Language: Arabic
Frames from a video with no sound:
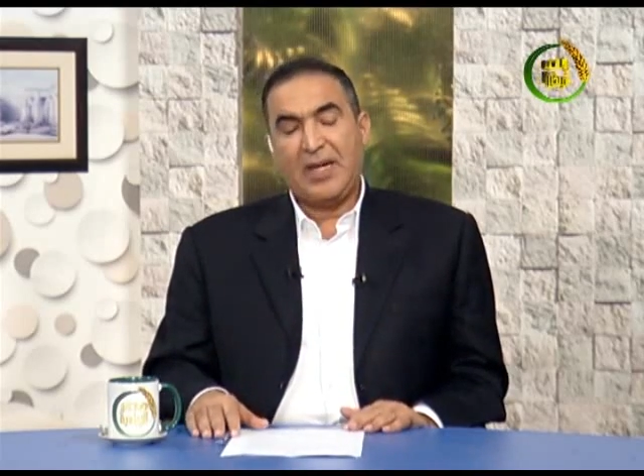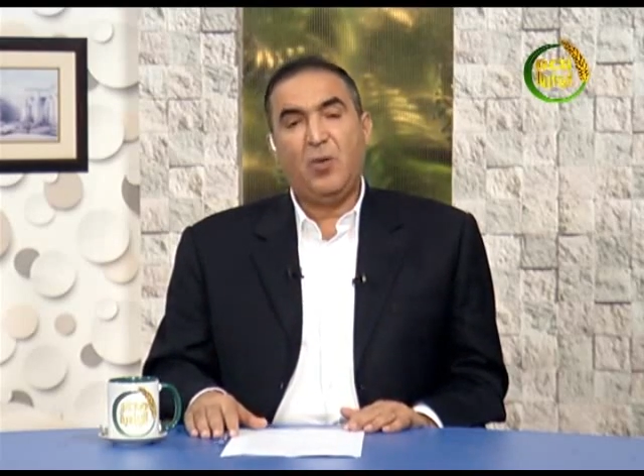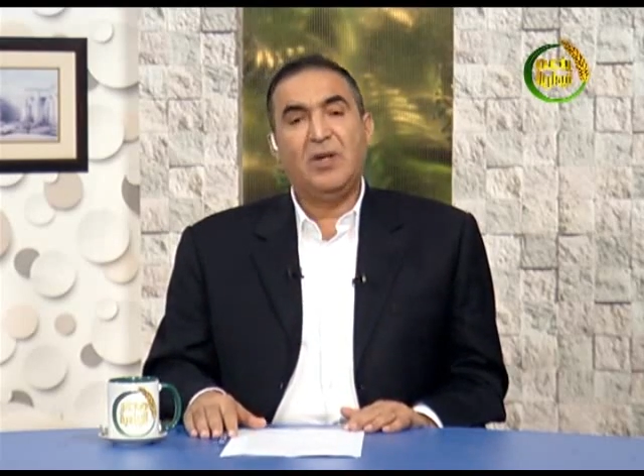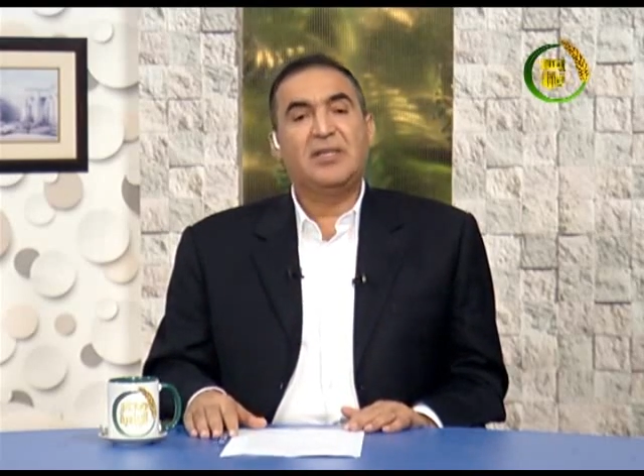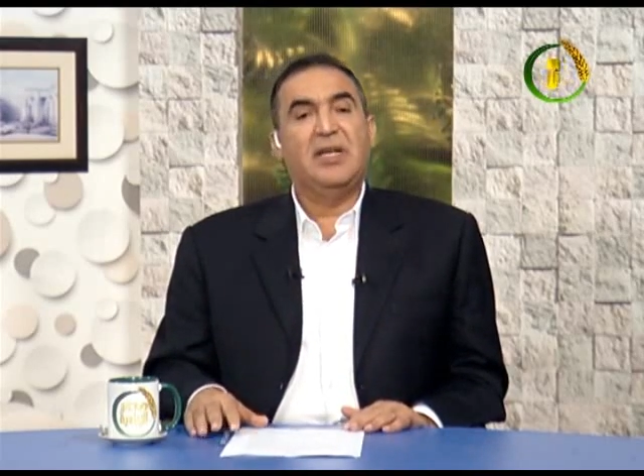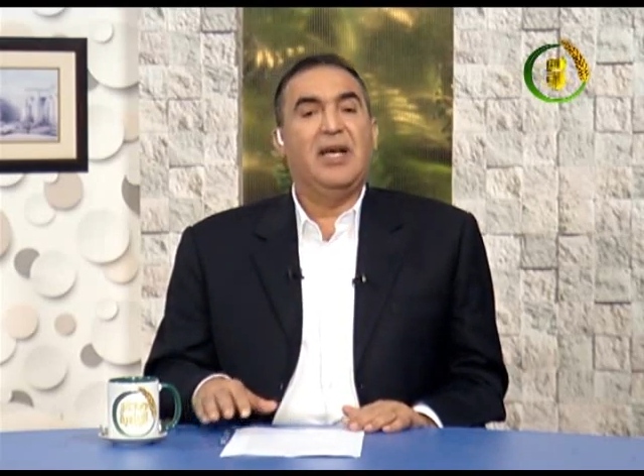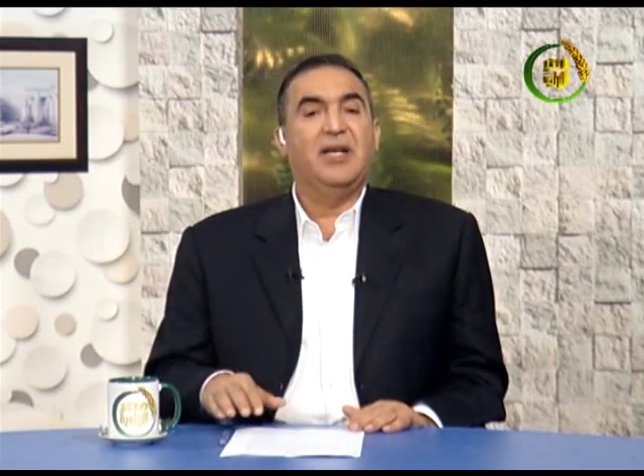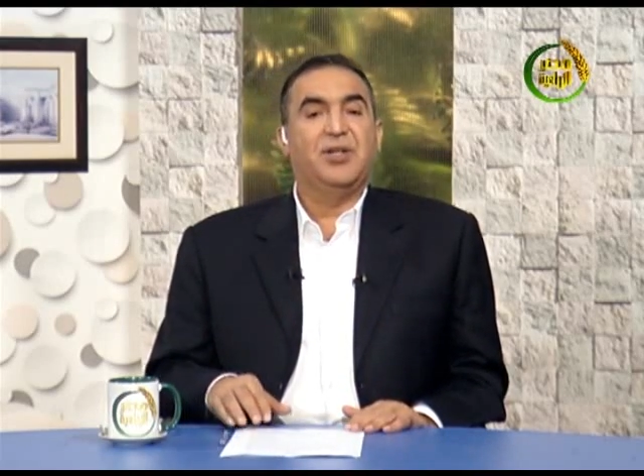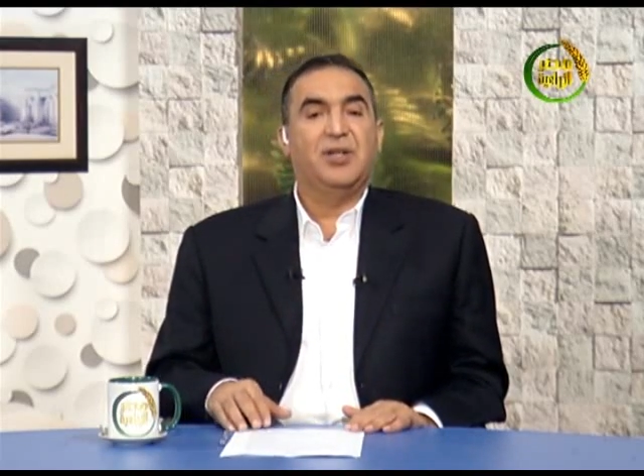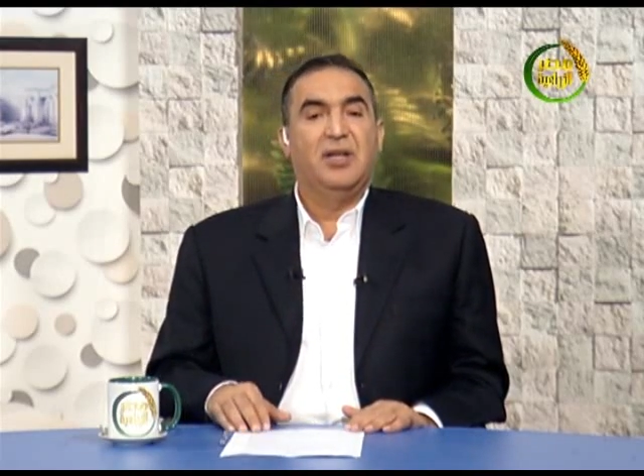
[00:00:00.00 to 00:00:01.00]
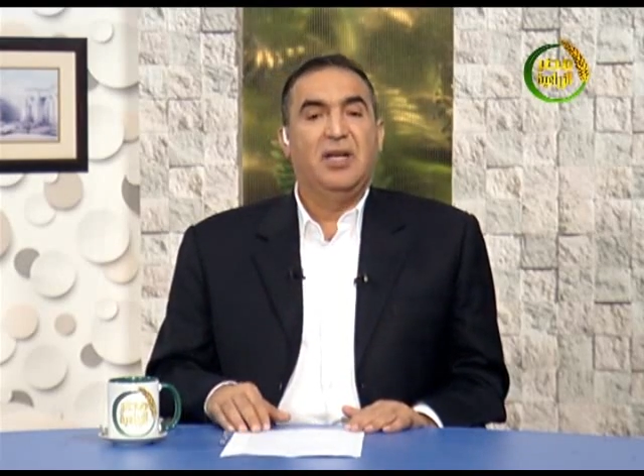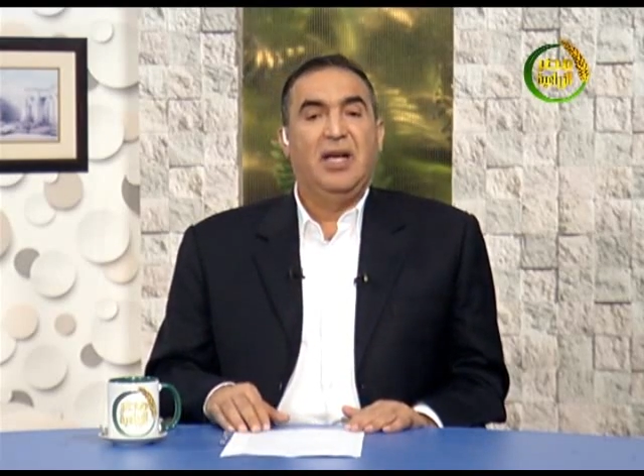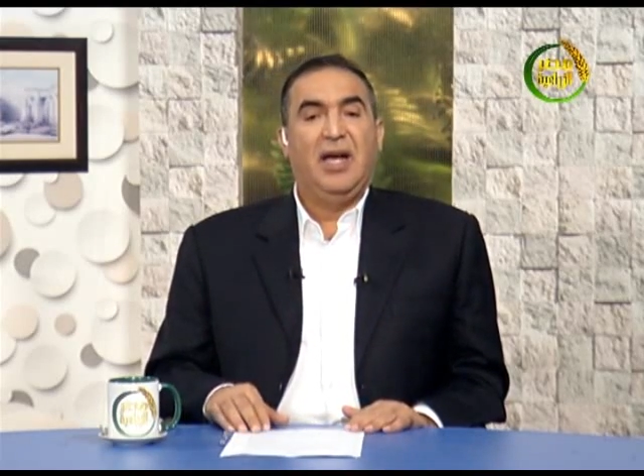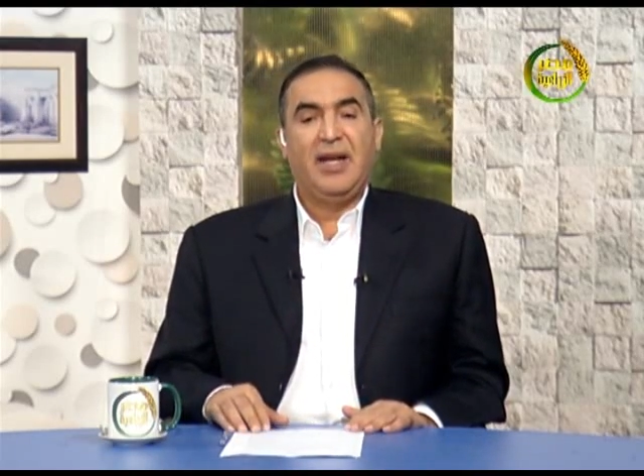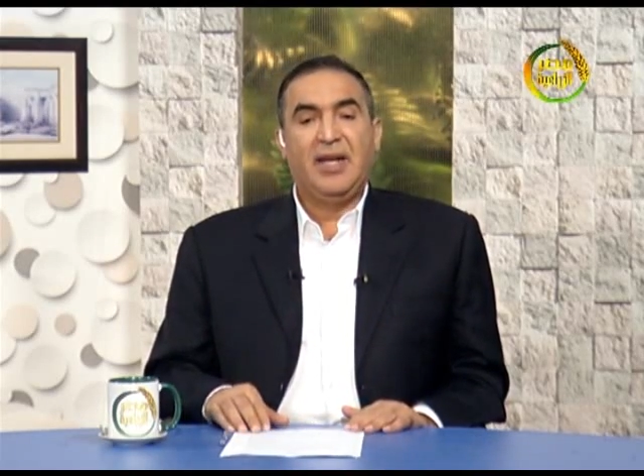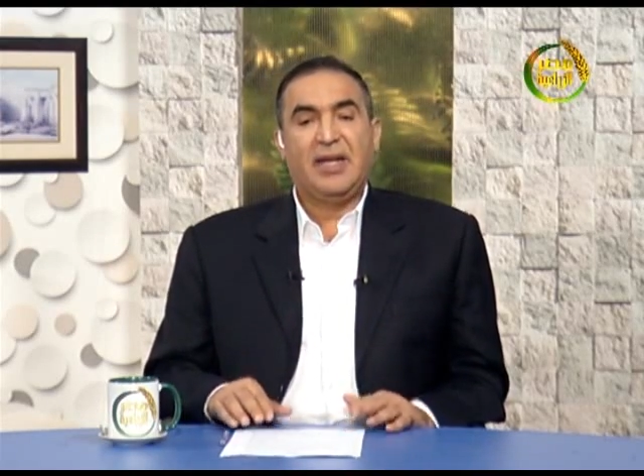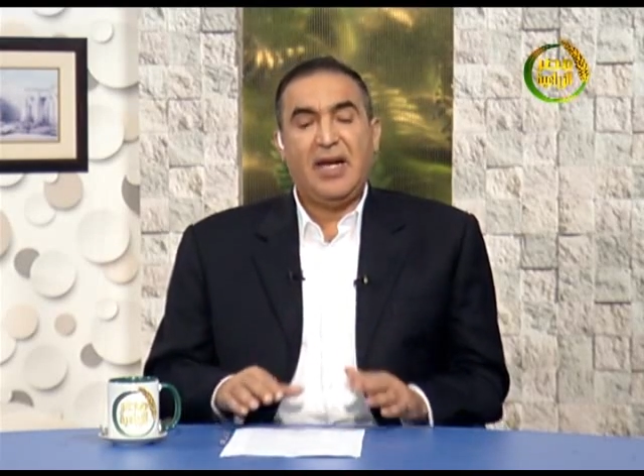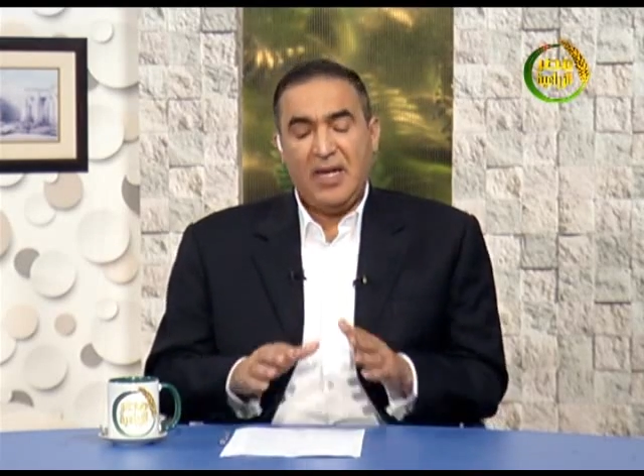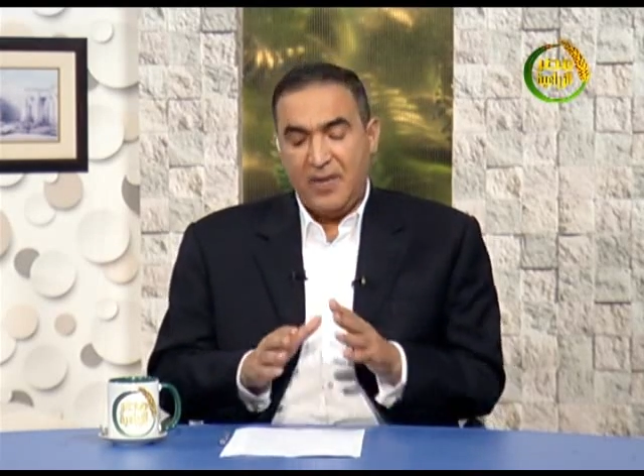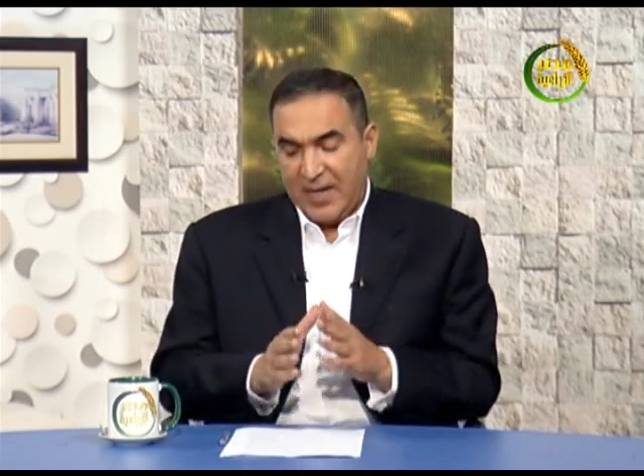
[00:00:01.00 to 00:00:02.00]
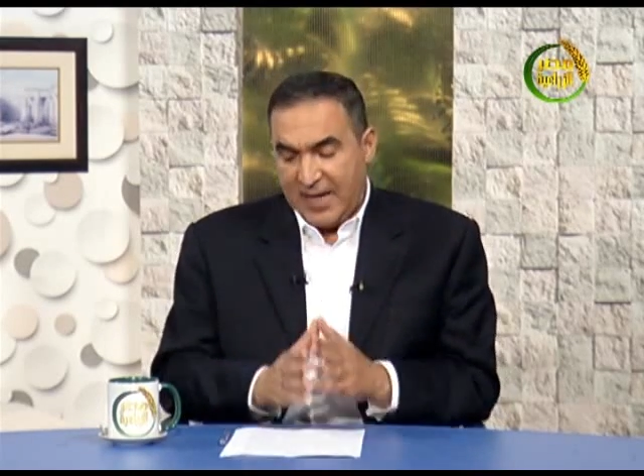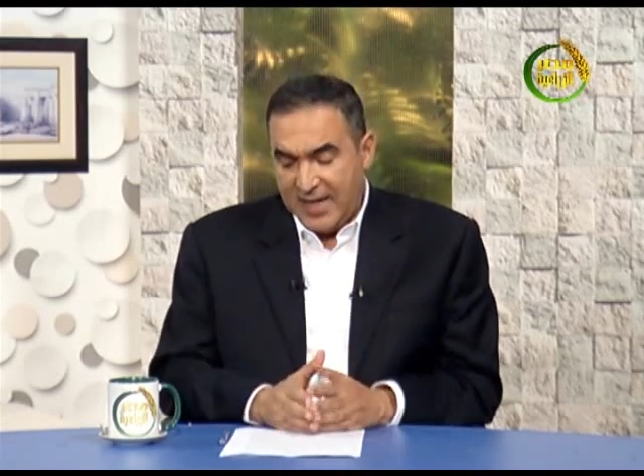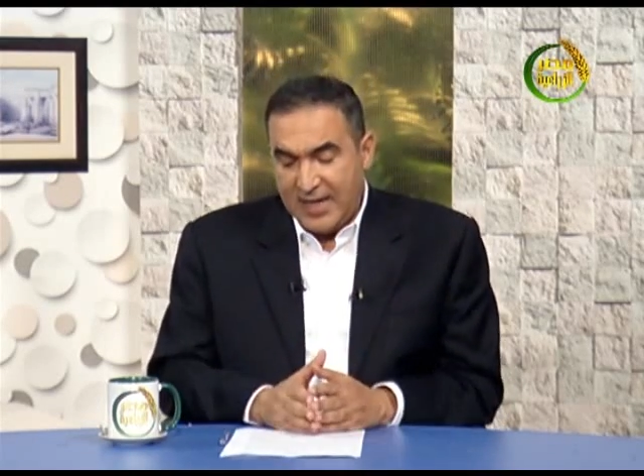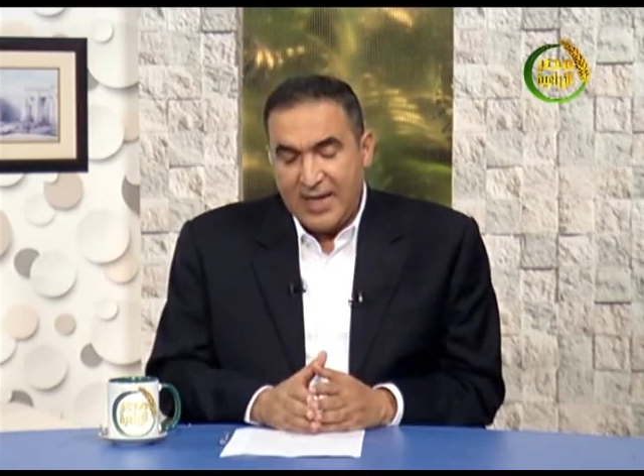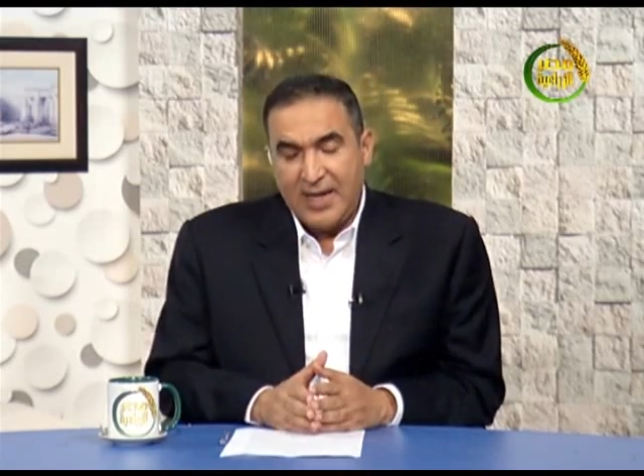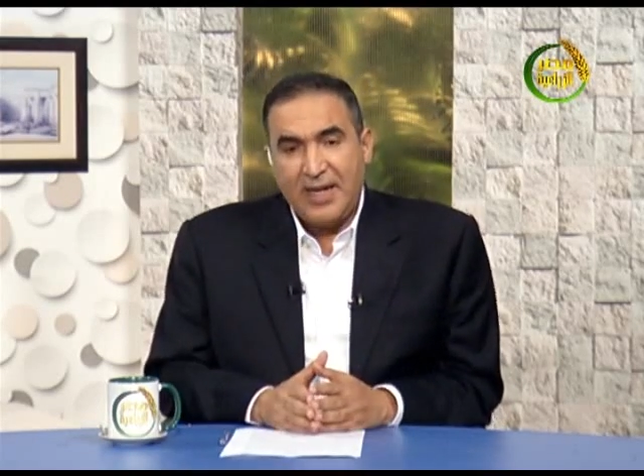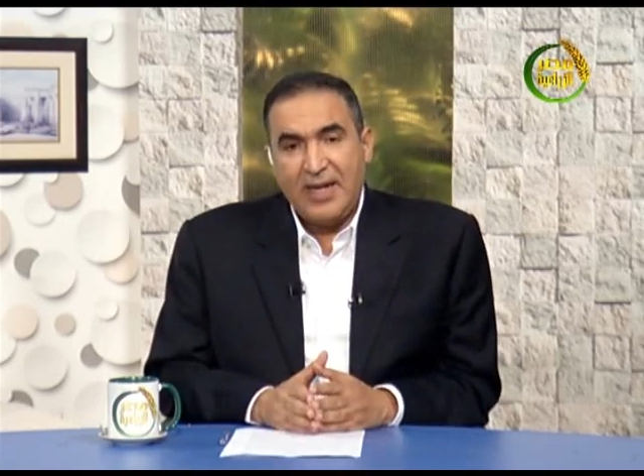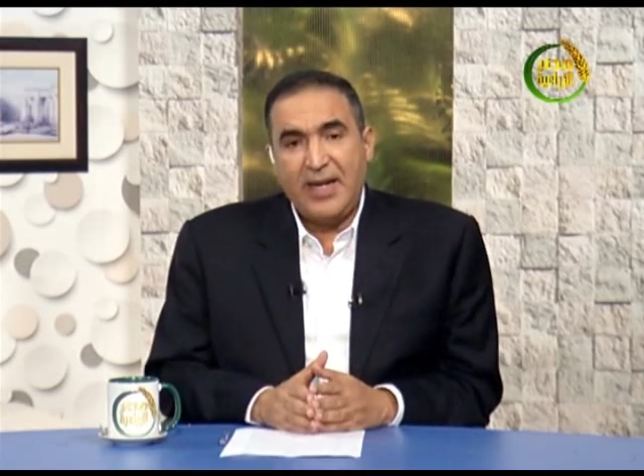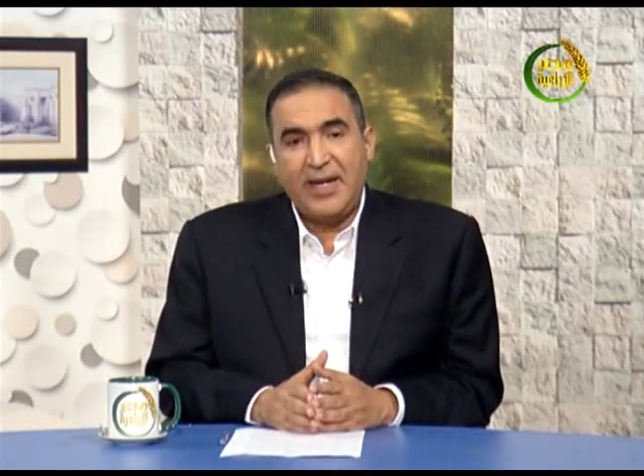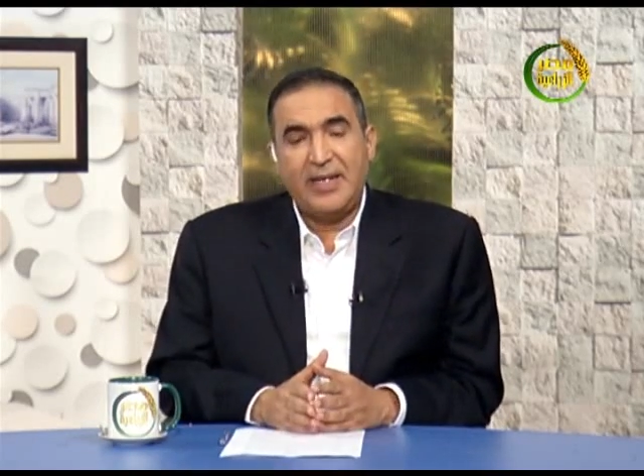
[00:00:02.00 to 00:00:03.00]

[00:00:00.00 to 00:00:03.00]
هو السلاج هنتكلم على آه،